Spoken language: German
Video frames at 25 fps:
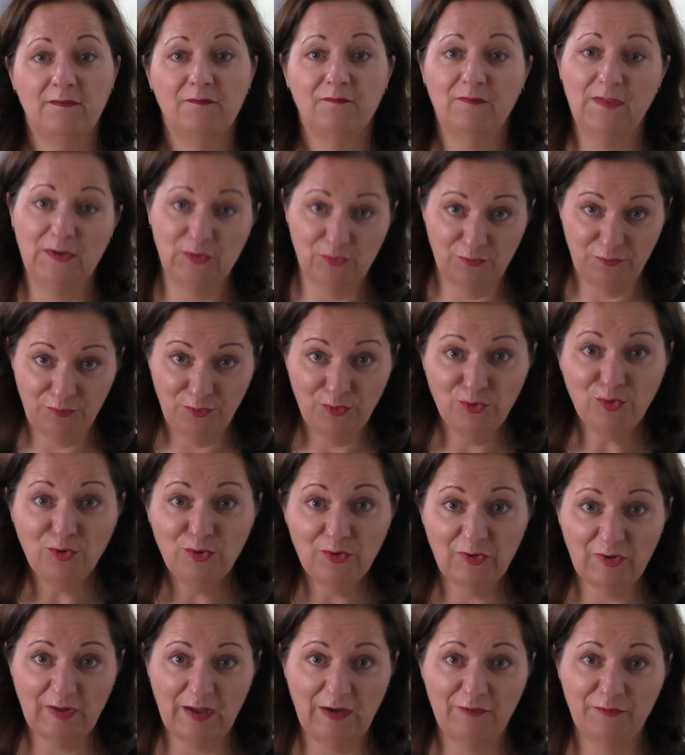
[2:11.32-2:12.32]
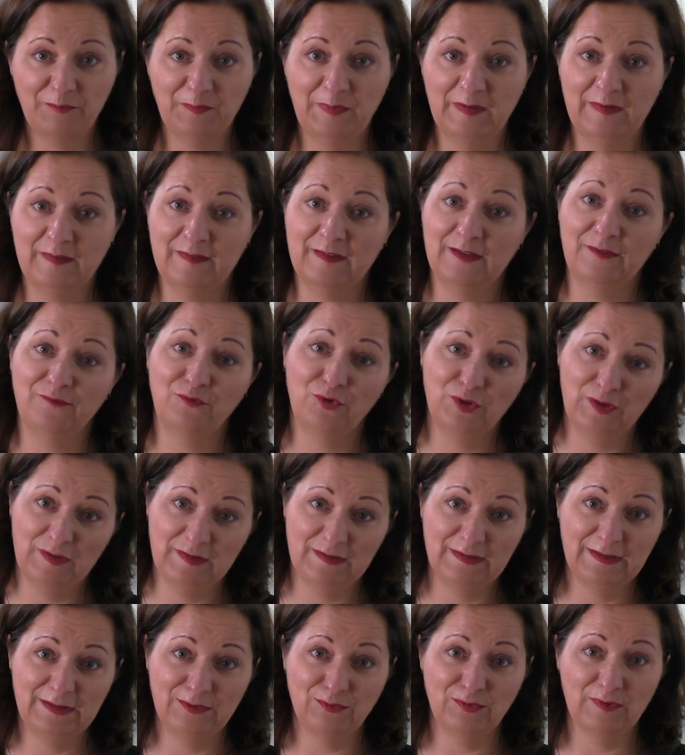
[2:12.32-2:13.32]
wenn du Führungskraft bist, dann würde
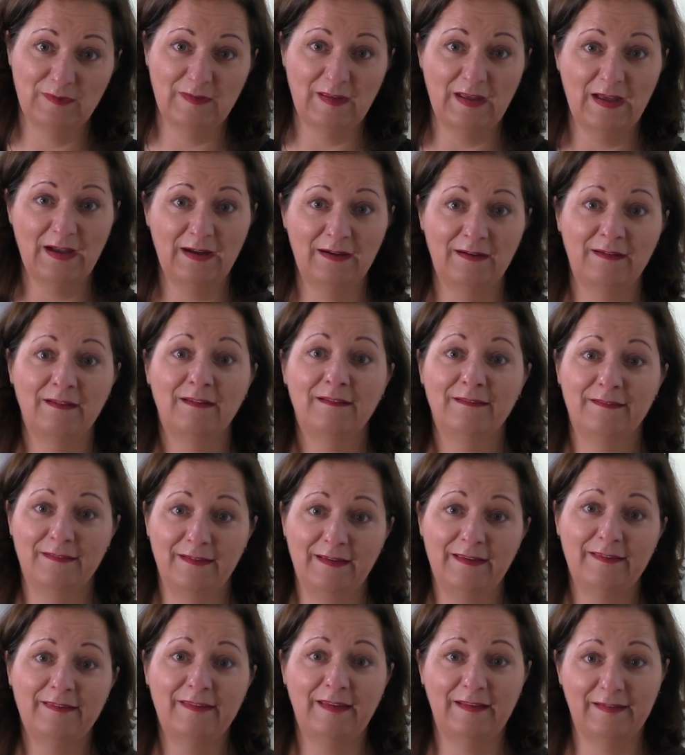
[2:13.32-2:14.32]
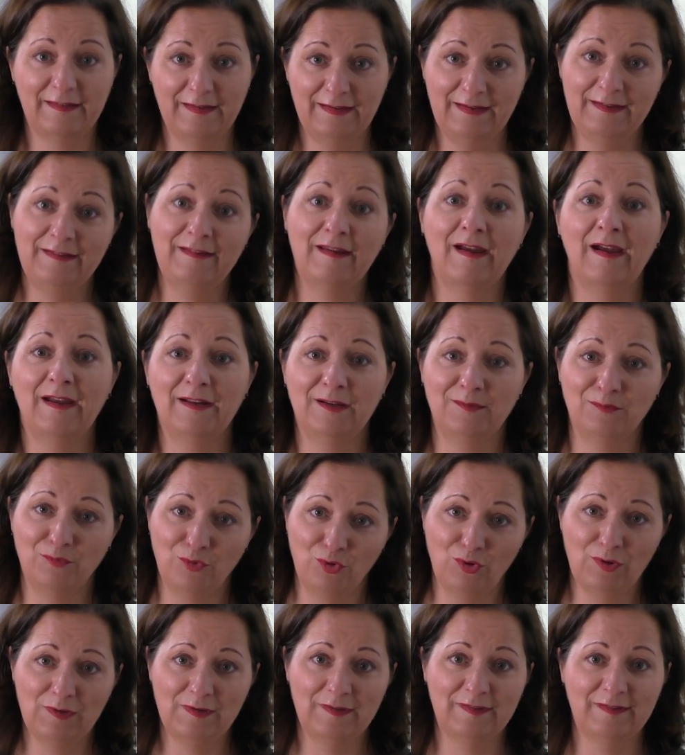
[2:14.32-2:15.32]
ich nicht nur sagen, ne, es entgeht dir eine
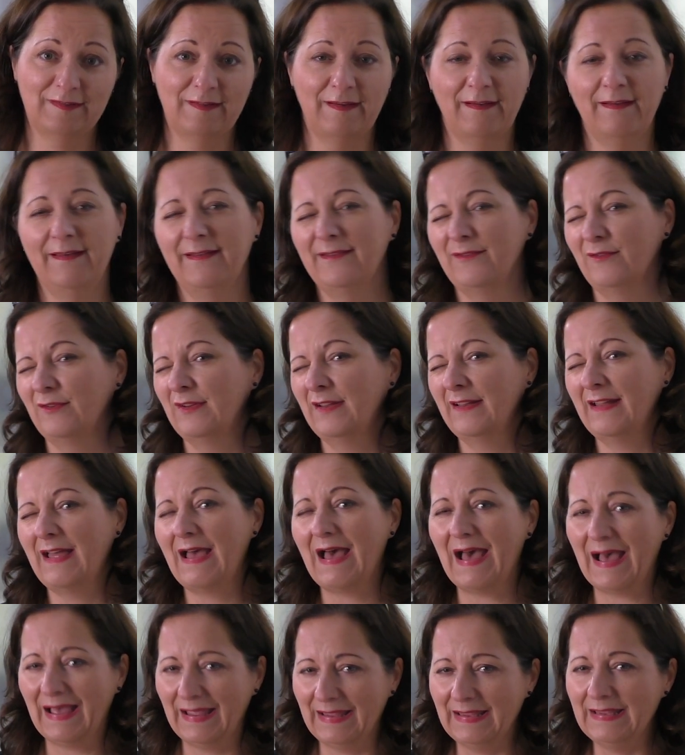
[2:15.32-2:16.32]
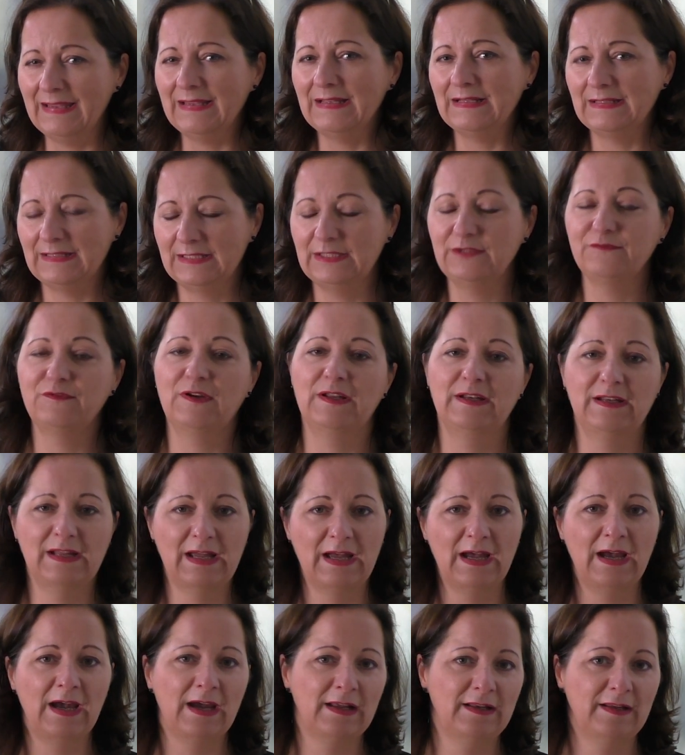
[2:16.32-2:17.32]
Möglichkeit, sondern eigentlich
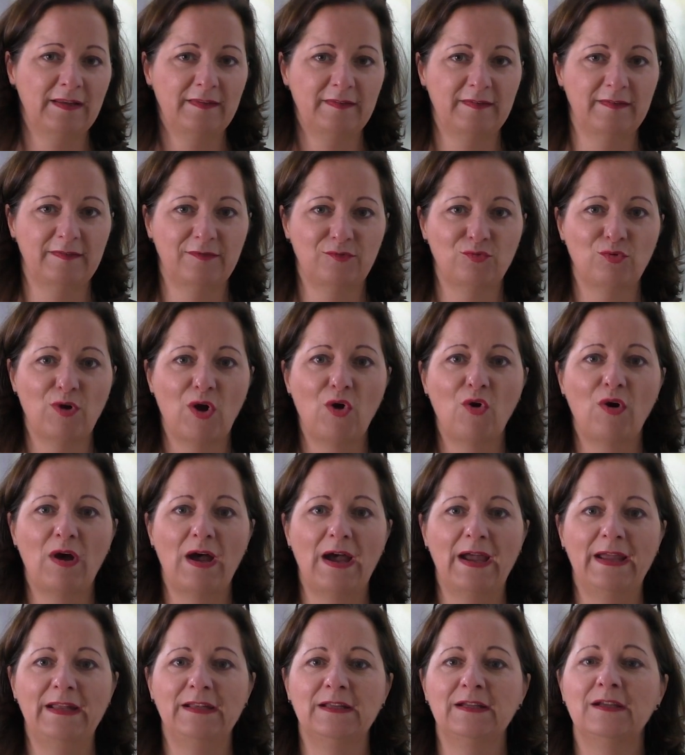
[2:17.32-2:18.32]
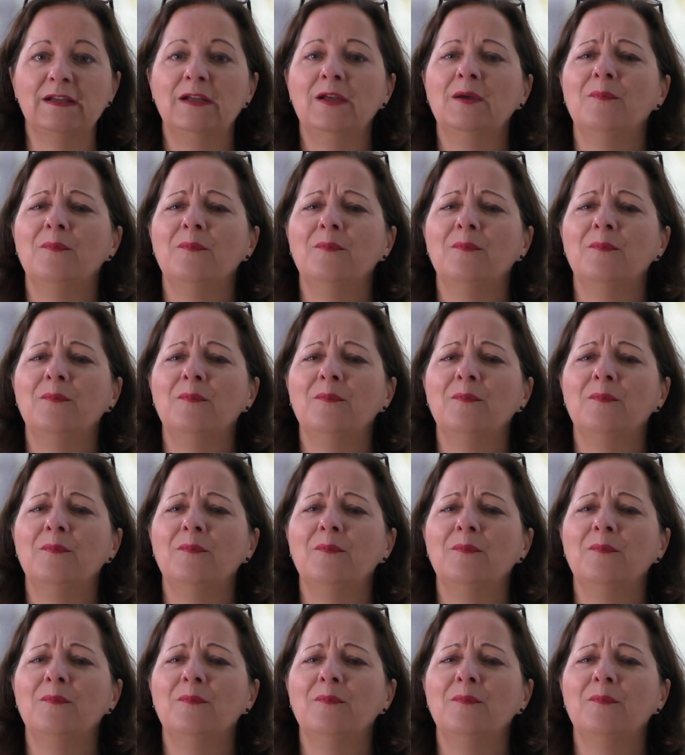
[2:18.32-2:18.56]
vernachlässigst du auch eine